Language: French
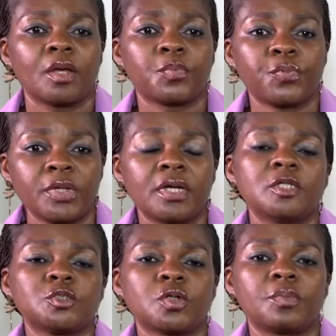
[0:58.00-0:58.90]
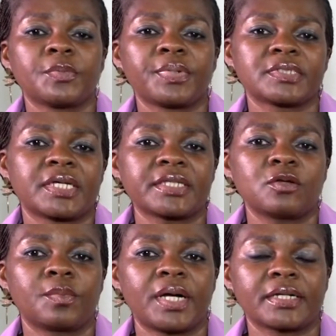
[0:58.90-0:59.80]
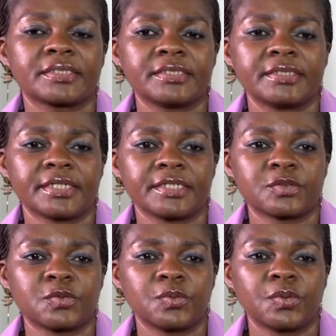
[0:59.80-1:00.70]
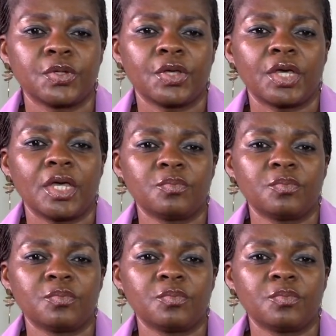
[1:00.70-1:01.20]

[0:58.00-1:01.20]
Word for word: Puis un jour, me présenta le marketing des réseaux, un